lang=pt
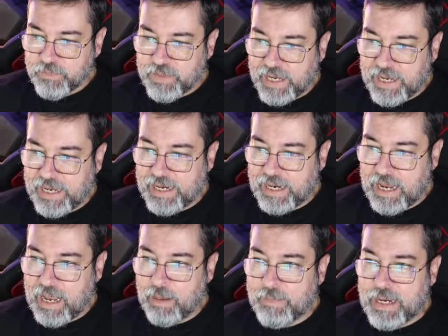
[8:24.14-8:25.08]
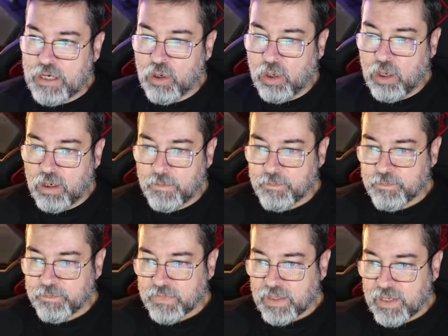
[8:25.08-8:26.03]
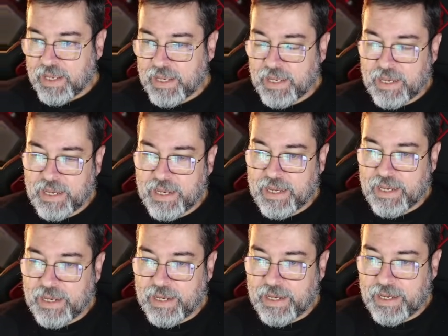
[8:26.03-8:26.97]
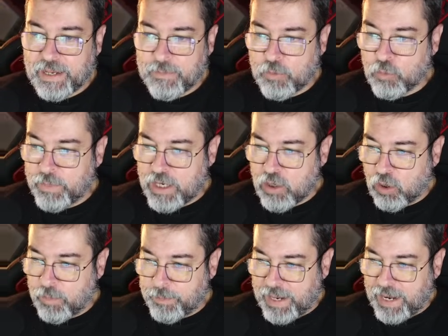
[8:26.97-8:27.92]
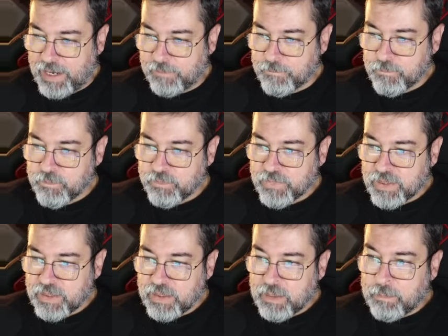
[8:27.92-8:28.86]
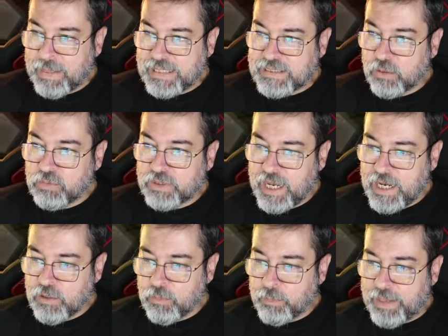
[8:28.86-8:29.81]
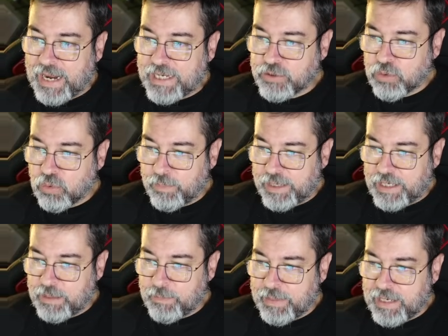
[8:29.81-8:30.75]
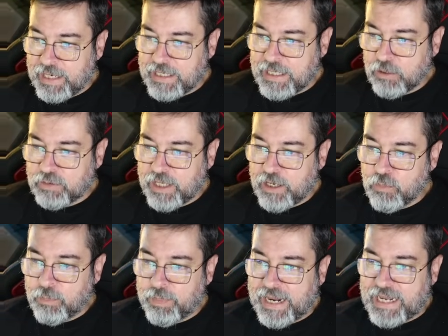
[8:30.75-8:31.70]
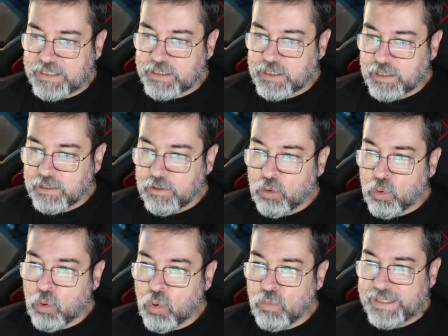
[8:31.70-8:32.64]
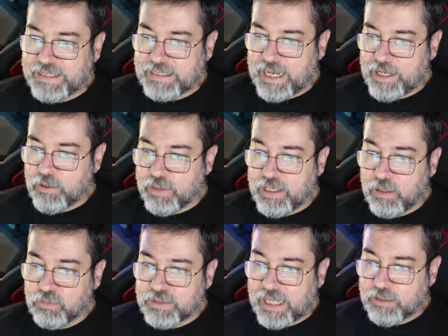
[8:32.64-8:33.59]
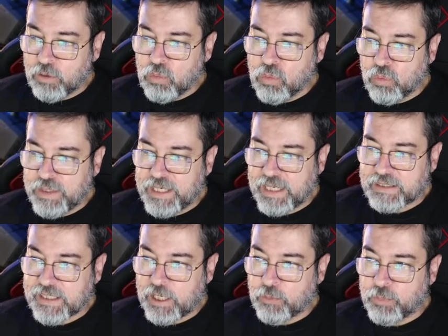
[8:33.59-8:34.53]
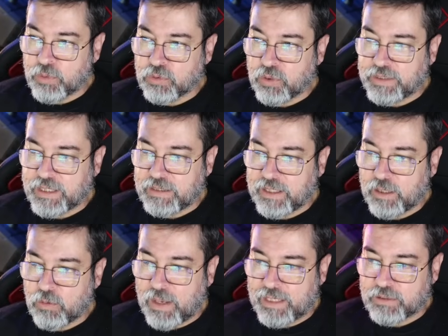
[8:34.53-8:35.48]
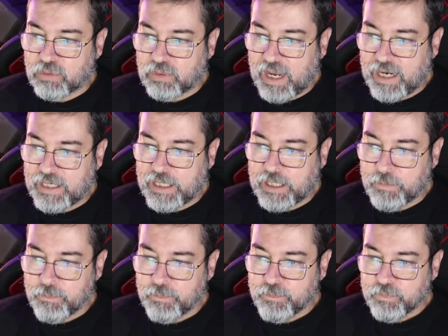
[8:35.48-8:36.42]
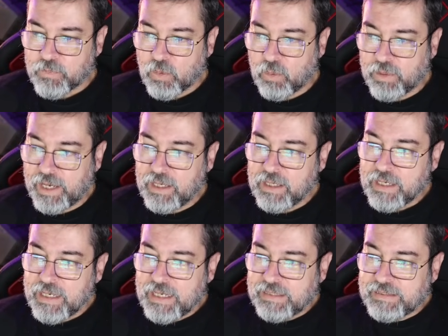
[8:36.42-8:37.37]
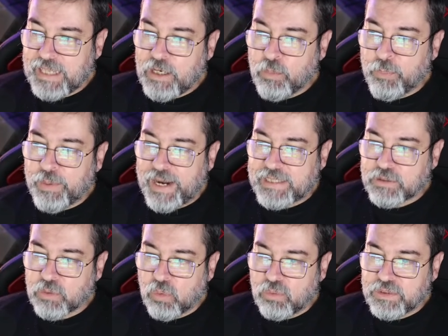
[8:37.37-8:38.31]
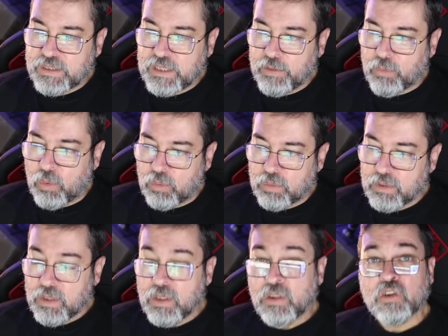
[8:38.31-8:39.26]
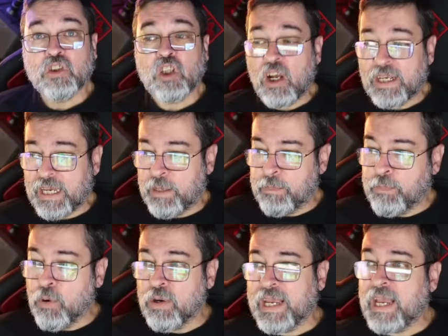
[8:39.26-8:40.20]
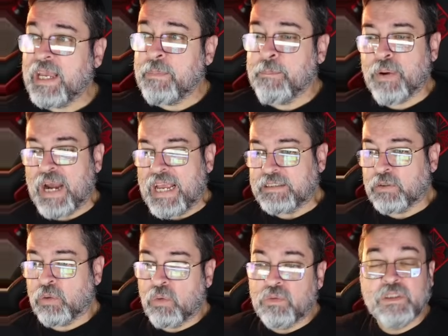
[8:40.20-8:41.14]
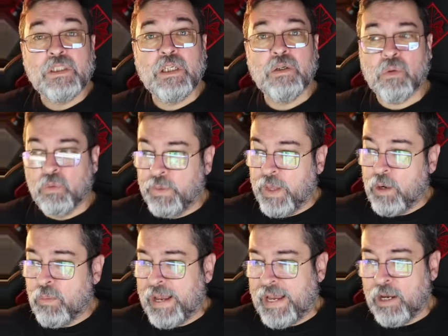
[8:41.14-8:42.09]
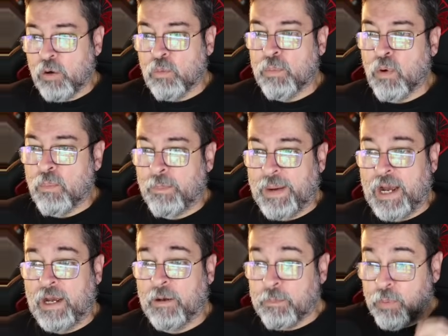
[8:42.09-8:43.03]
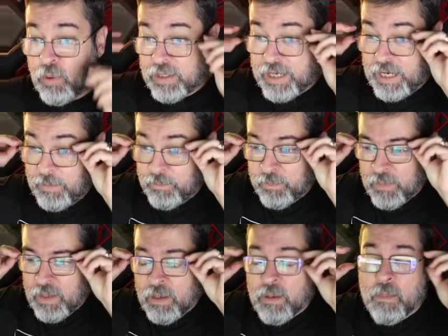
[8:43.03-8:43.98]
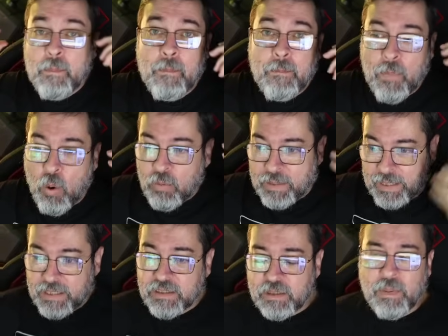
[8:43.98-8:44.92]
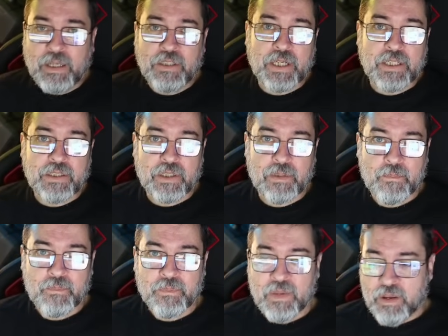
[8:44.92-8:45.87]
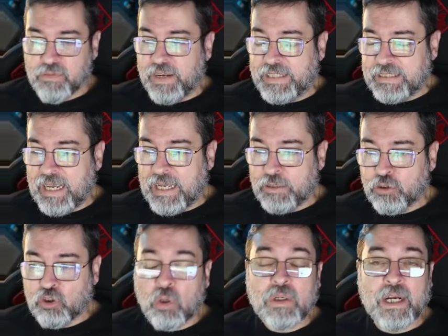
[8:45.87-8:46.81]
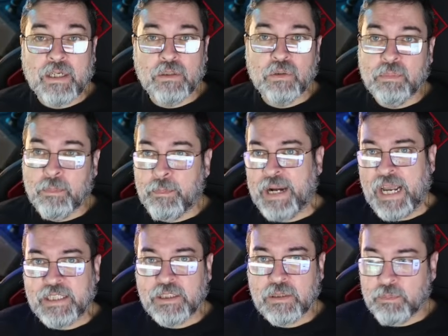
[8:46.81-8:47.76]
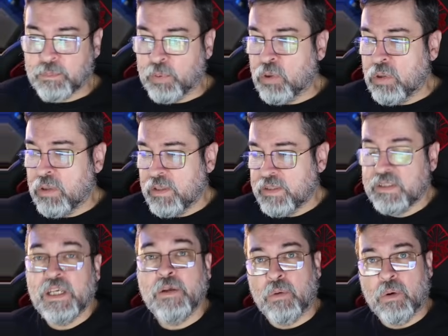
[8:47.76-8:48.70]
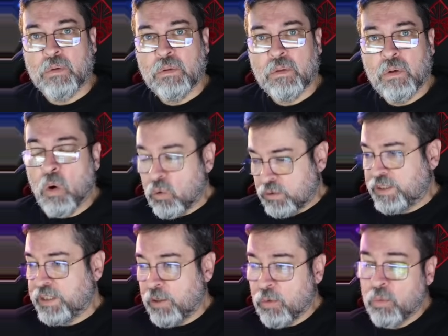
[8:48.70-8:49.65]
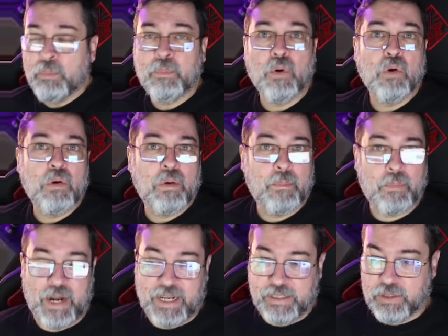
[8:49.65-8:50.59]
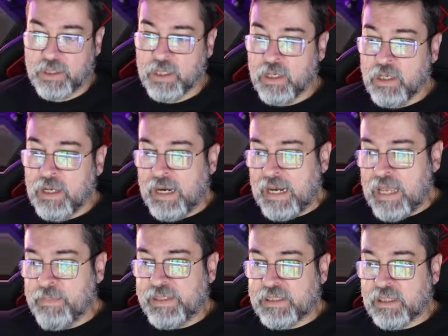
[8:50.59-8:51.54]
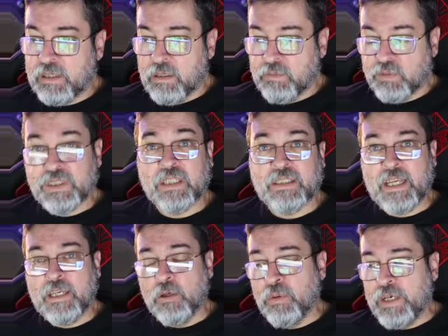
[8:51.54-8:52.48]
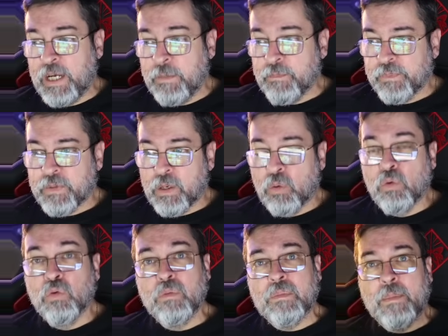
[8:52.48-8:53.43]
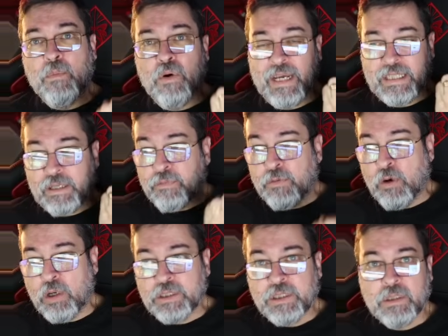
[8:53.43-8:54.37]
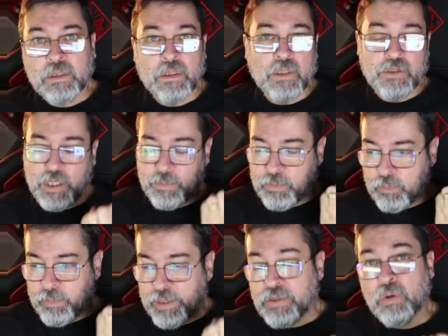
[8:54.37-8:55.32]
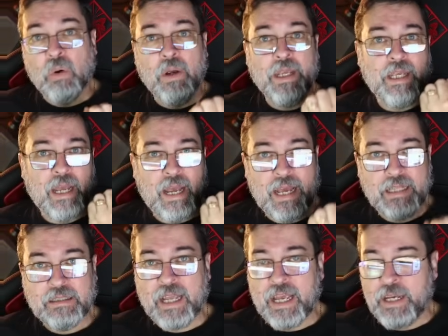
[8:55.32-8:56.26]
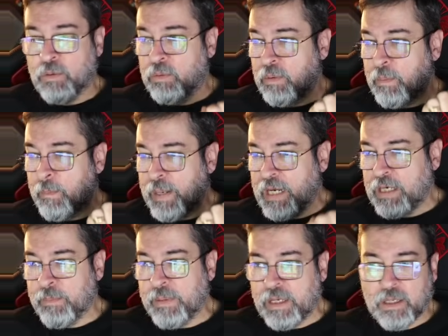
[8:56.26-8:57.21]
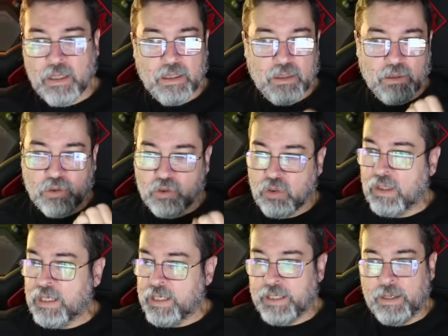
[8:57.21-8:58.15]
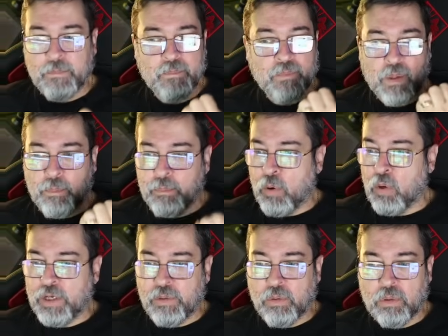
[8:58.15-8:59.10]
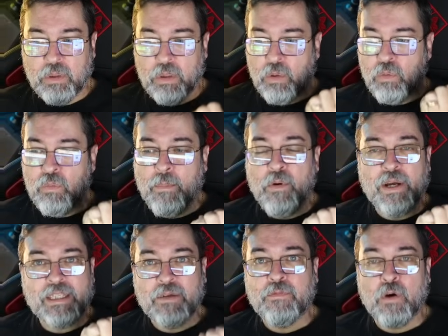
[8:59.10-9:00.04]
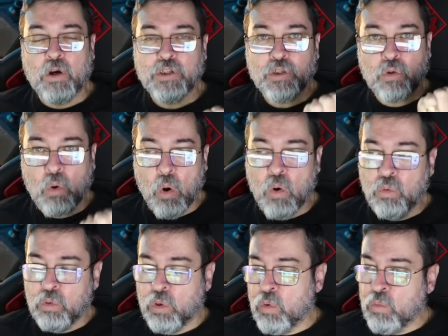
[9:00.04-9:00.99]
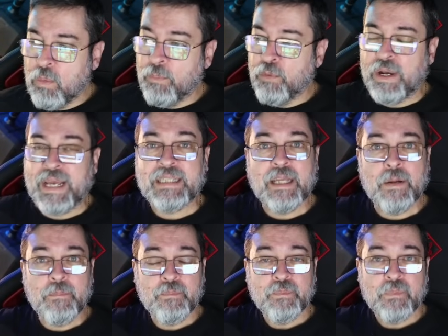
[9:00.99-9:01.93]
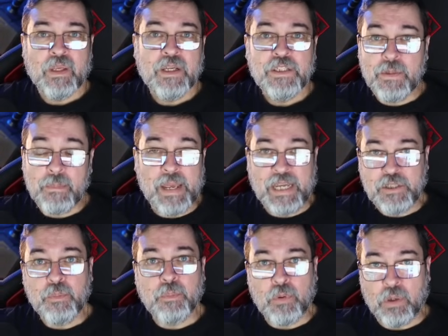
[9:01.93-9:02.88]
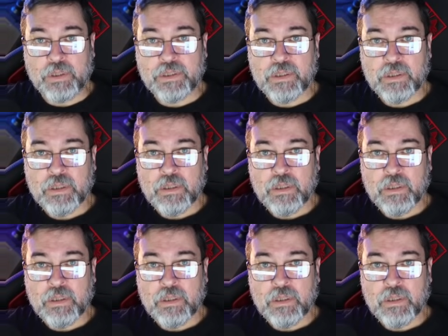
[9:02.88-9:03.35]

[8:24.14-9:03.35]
era a melhor, é, é, o melhor par, mas eu tenho Brett com BNB e eu tenho Brett com Ethereum, que não está tão ruim a 0.84 aqui, ok? Tem o Brett com Zero. Só que, por que, que Brett com Zero não é um bom par? Porque pouquíssima gente vai estar tá trocando Brett por Zero. Ou Zero por Brett. Lembre-se, você tem que unir uma moeda forte, tipo Bitcoin, Ethereum, BNB, Solana, Polygon, uma moeda forte com uma moeda de médio porte.